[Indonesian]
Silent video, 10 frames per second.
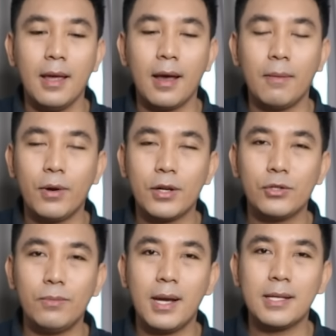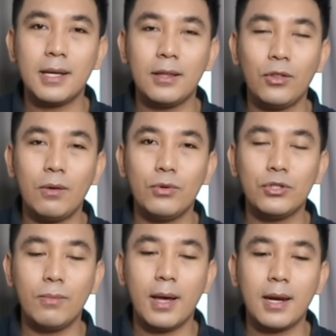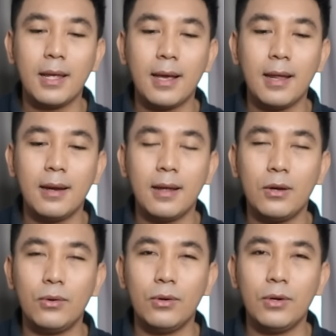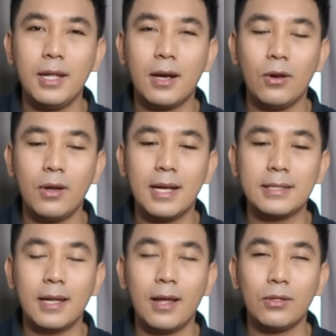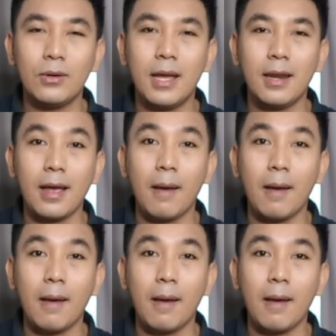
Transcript: Kapolres Subang saat itu Ibu Sumarni kan dulu dia kalau nggak salah tuh dari